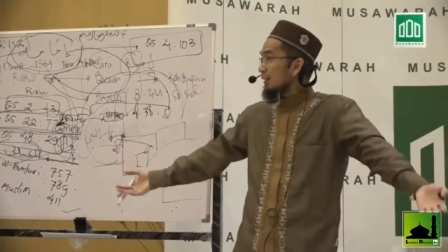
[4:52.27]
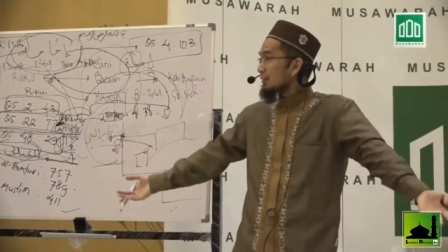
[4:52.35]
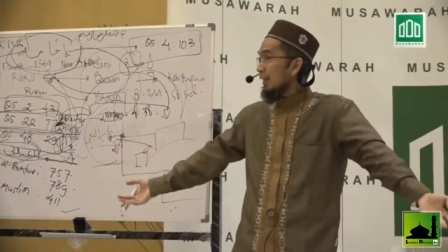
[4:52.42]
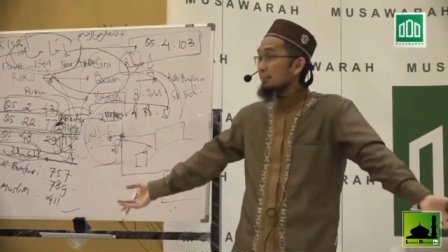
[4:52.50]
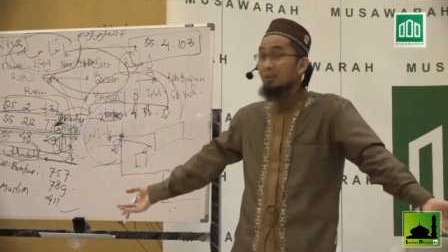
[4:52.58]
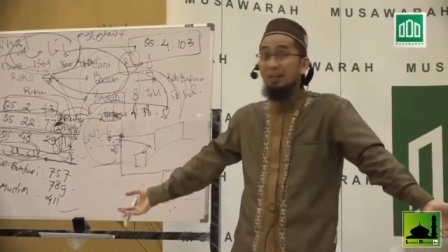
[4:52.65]

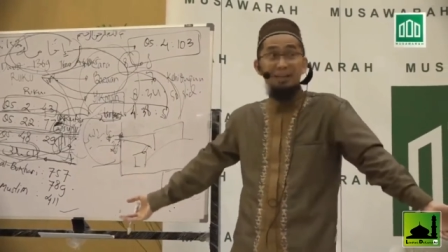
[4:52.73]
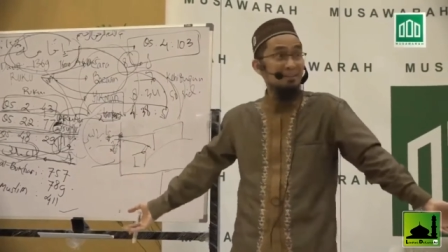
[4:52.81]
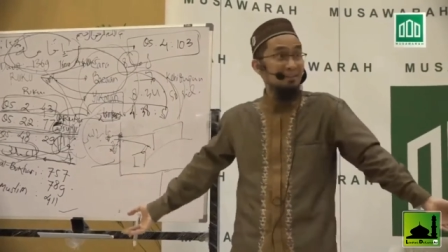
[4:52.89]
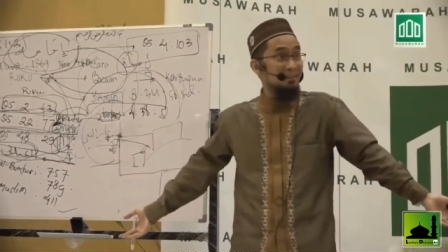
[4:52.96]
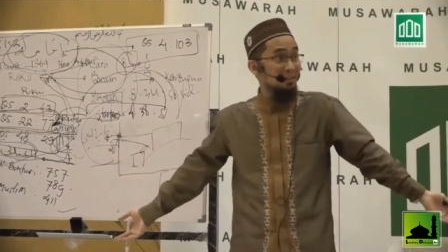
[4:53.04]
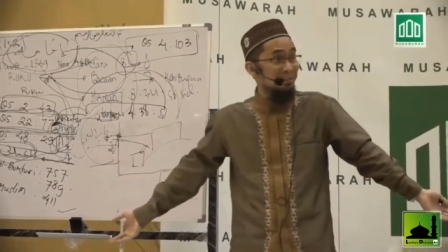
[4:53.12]
Jangan biarkan
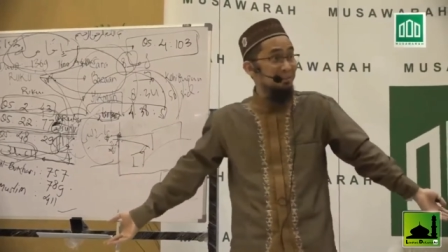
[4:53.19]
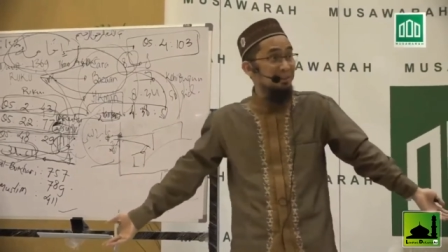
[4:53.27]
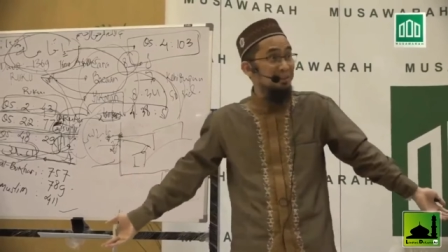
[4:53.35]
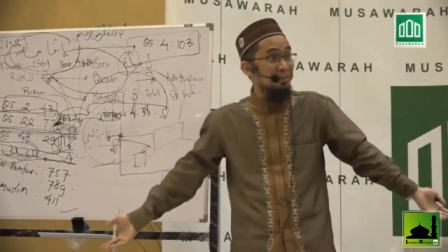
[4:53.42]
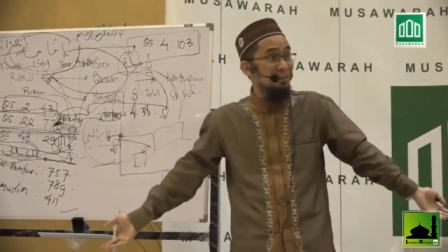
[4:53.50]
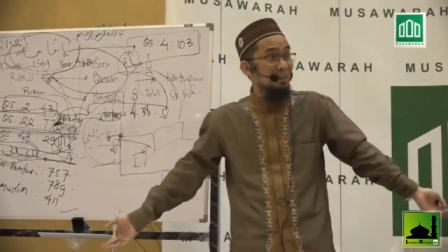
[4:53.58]

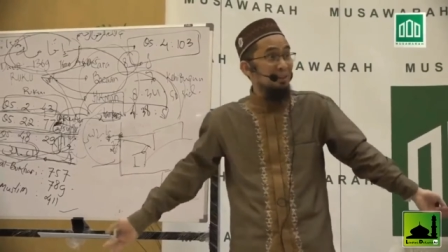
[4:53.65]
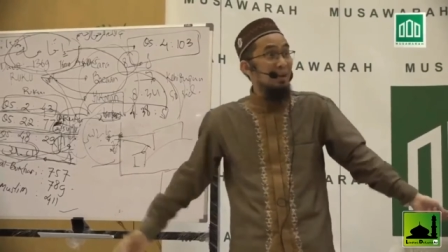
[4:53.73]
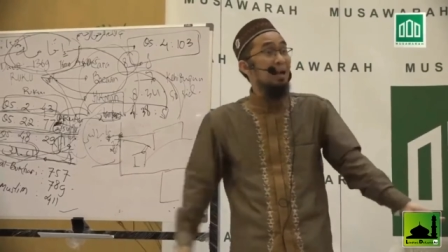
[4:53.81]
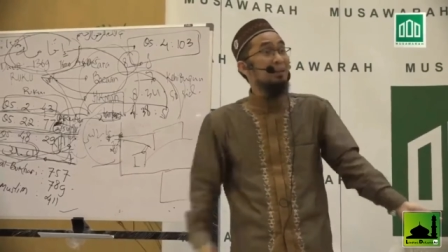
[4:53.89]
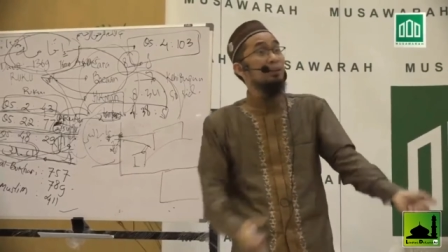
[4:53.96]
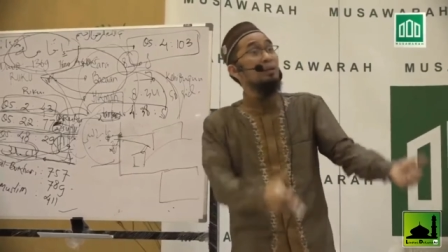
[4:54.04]
sendiri-sendiri.
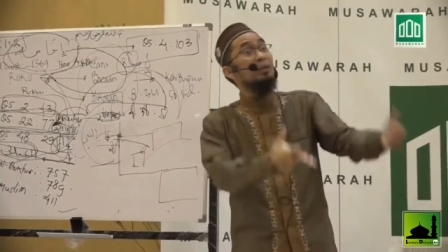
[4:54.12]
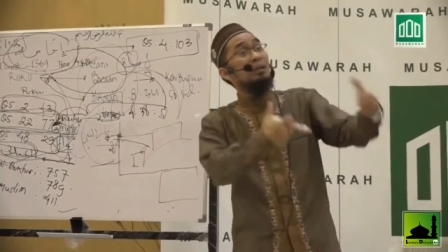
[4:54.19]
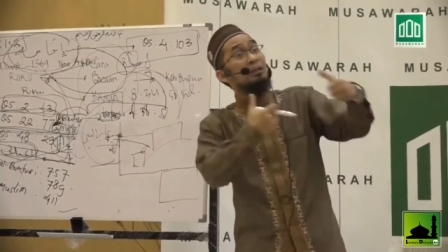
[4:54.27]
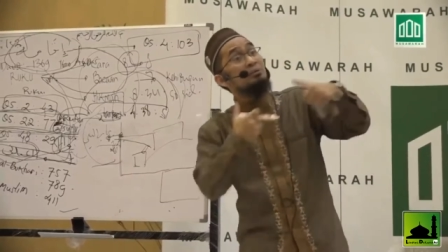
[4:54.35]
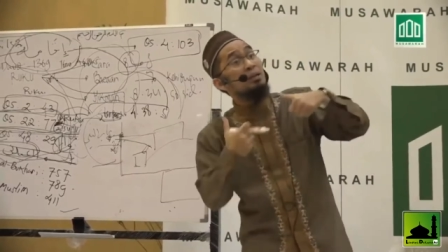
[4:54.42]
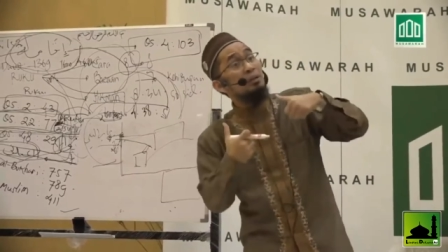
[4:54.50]
Atau yang
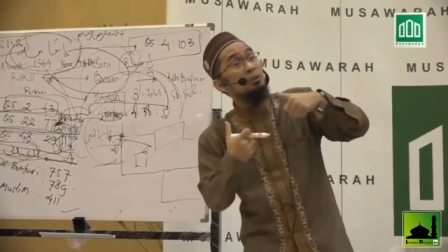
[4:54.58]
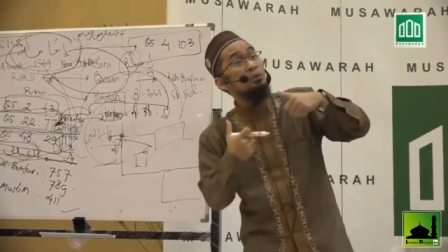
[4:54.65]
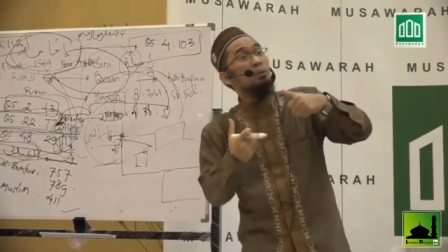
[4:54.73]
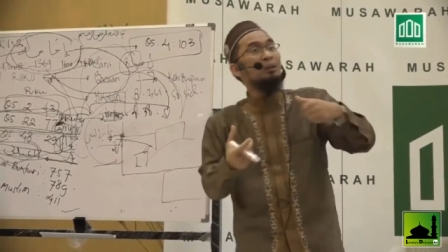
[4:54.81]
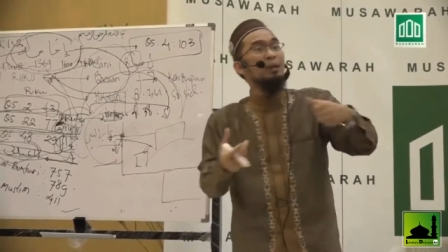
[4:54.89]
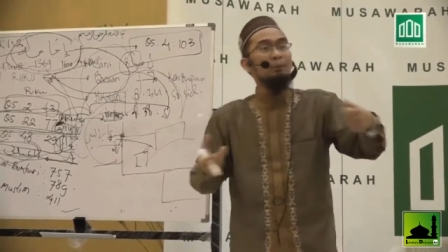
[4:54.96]
kedua,
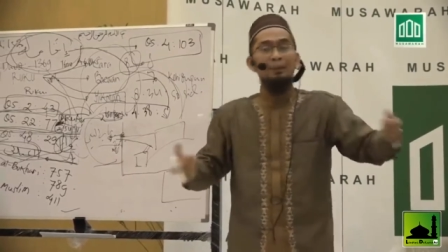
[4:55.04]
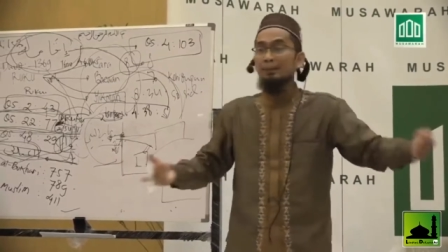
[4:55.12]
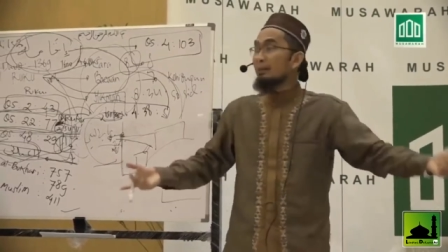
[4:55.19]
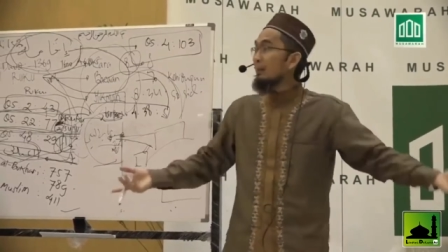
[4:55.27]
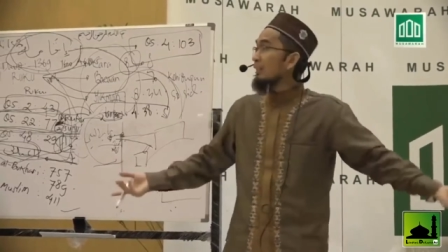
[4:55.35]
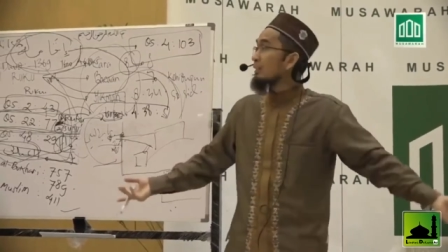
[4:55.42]
untuk
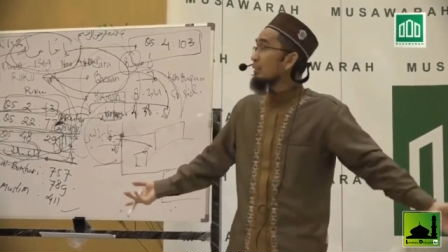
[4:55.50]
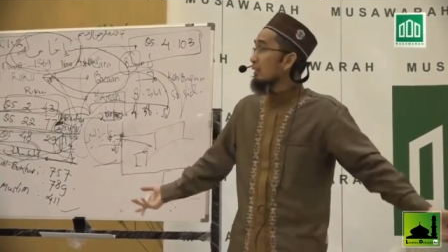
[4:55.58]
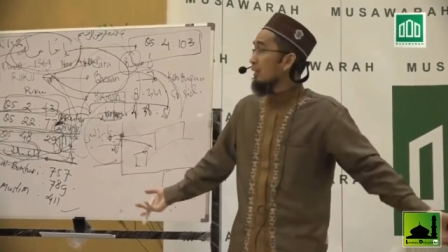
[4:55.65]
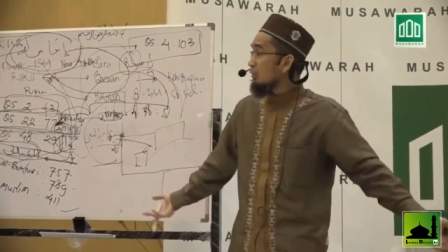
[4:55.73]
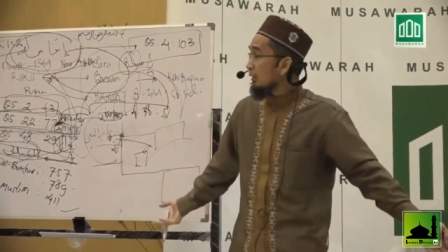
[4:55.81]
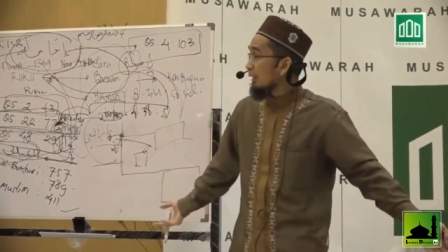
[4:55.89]
mendapatkan
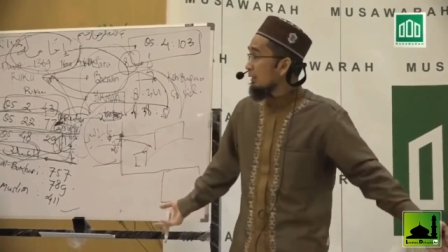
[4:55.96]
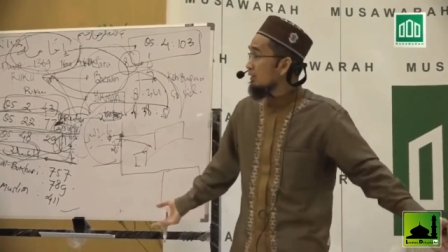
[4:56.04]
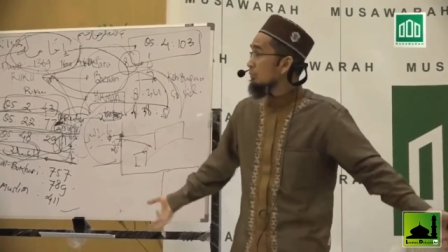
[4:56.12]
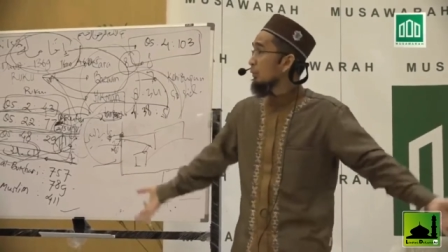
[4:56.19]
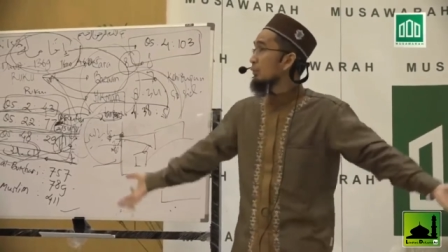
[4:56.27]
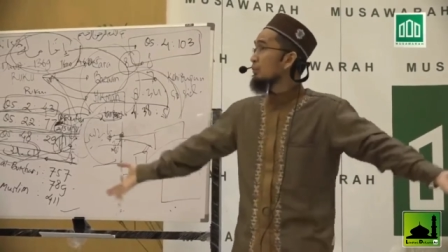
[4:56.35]
kenikmatan sholat.
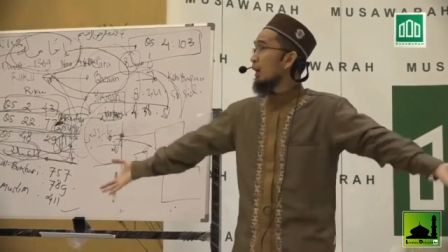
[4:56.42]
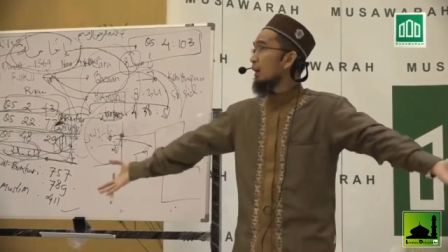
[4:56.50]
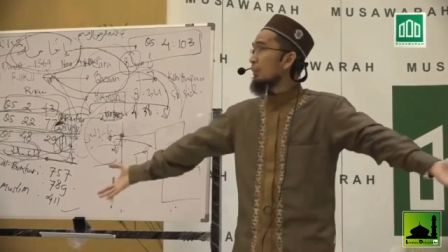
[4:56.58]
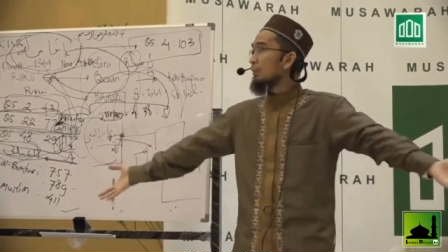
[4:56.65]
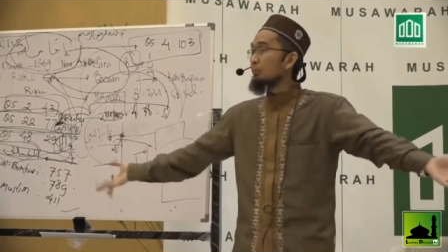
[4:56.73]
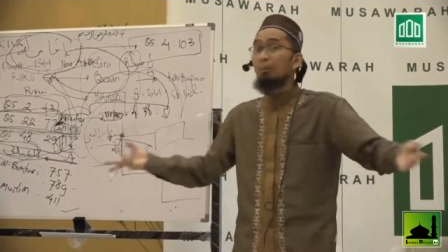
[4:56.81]
Seperti
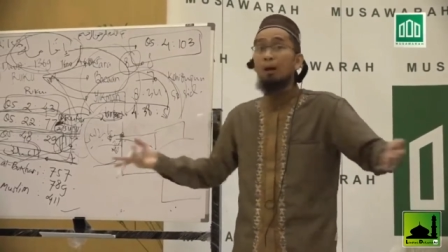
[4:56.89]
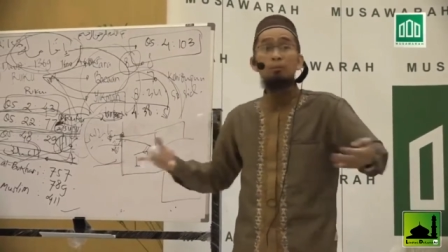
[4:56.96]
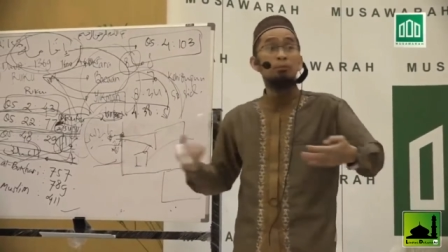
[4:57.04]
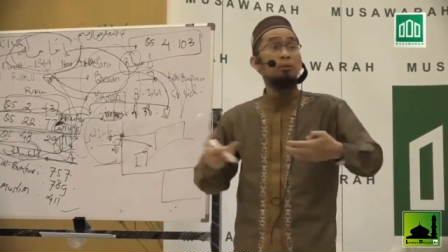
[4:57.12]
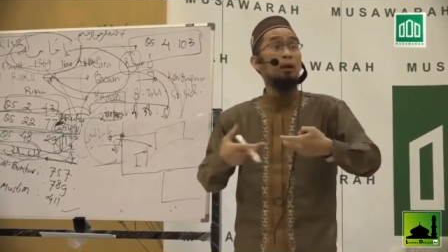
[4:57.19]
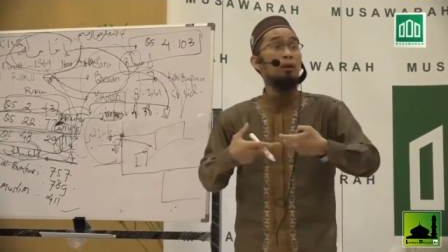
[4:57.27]
sahabat
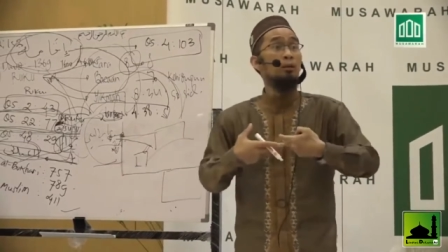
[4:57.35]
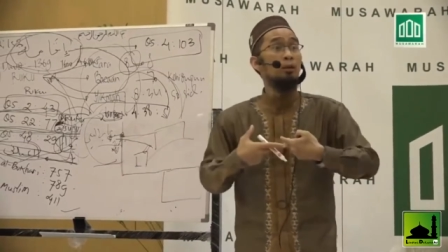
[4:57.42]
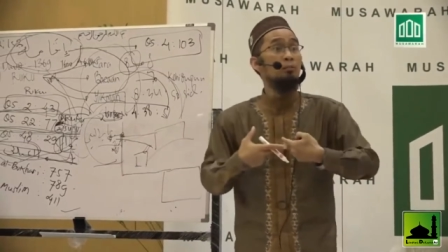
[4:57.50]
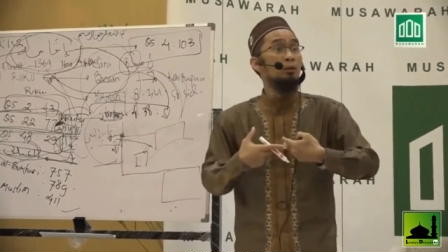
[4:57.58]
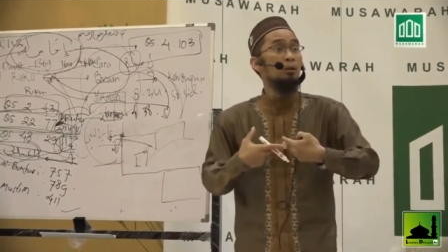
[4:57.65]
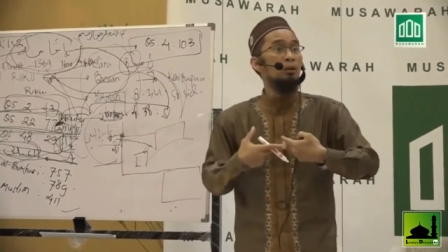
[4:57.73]
bermakmum di belakang
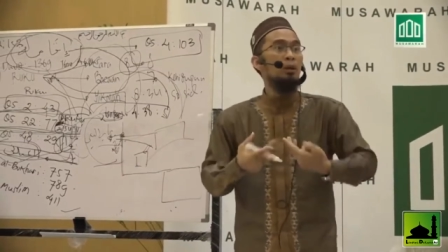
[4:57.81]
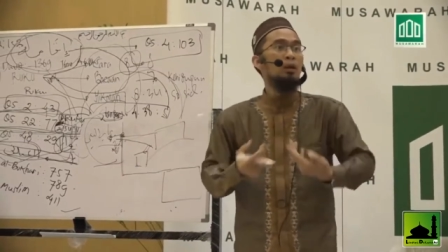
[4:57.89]
Nabi.